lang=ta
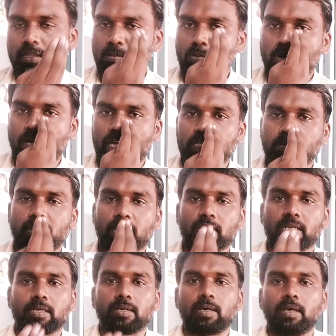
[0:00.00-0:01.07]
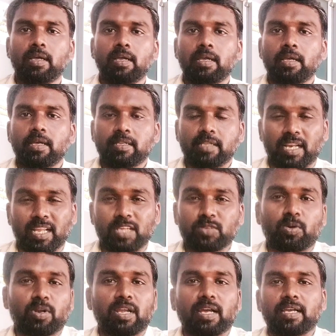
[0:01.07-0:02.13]
இல்லை இந்த மூ அடைச்ச மாதிரி இருக்கு நிறையா
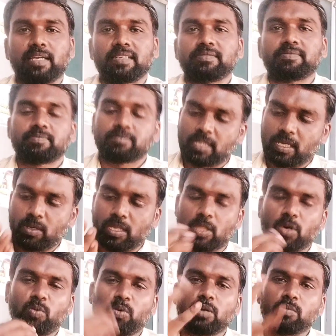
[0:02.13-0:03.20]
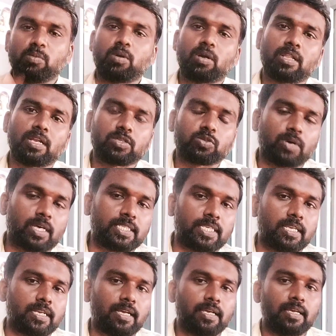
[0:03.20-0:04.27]
சொல்கிறாங்க ஏதோ ஒரு மூக்கில் தான் நான்
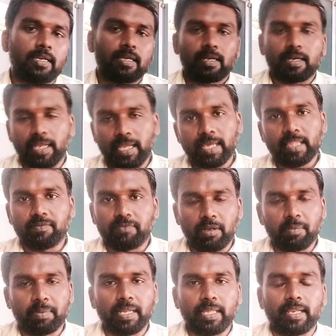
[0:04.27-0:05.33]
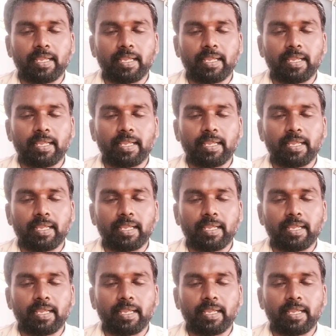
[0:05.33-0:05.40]
சுவாசிக்கிறேன் நீங்கள் அதை ஃபீல்